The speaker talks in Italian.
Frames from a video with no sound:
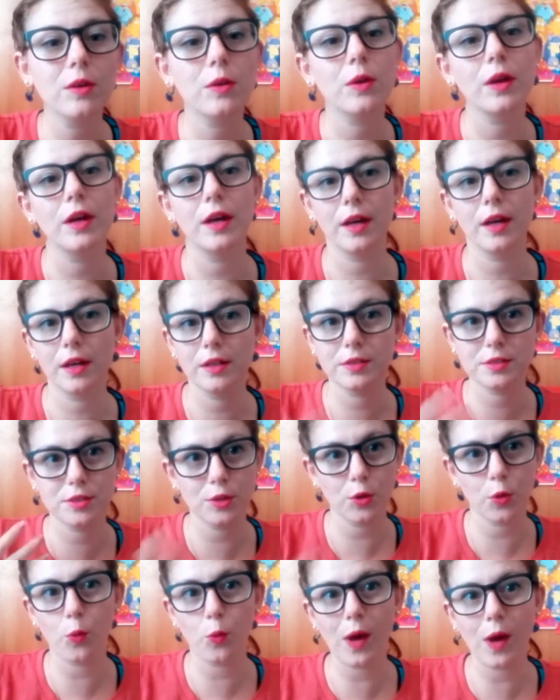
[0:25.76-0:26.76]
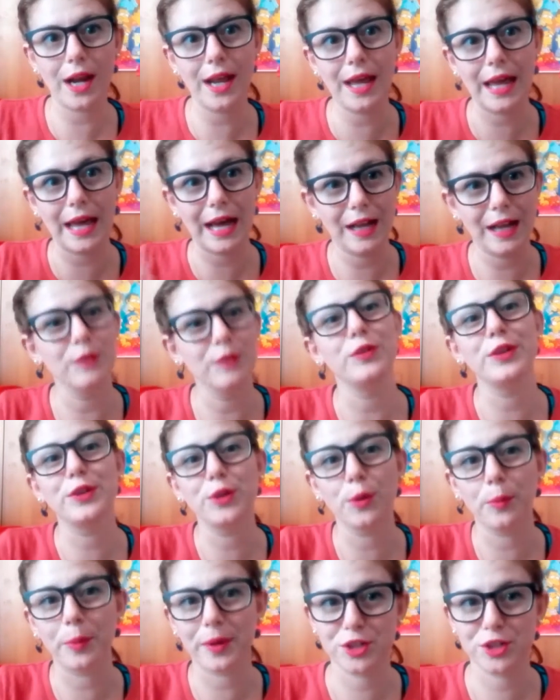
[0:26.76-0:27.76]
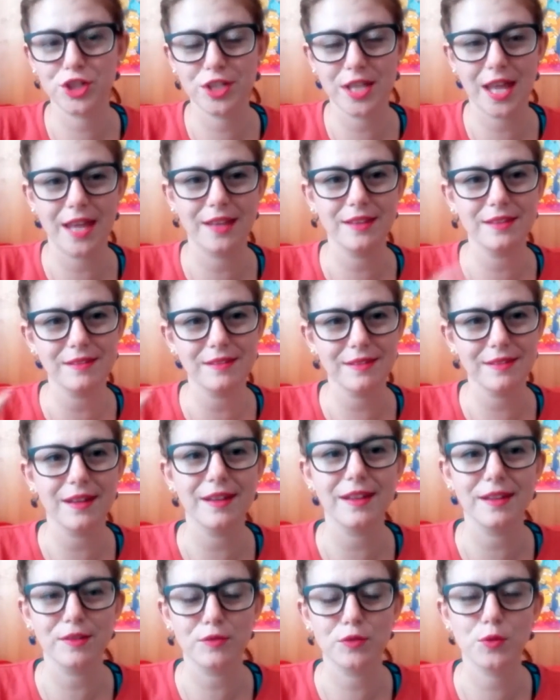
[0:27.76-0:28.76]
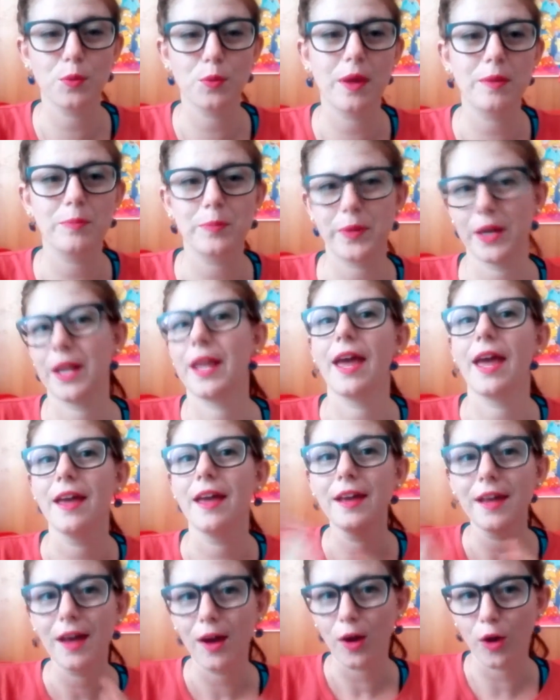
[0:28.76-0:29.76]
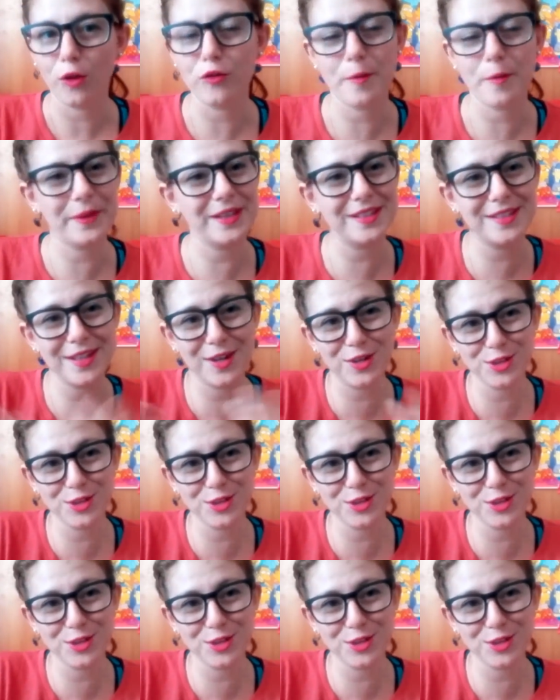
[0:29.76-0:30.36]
eh, sono uguale al video precedente del giveaway perché ovviamente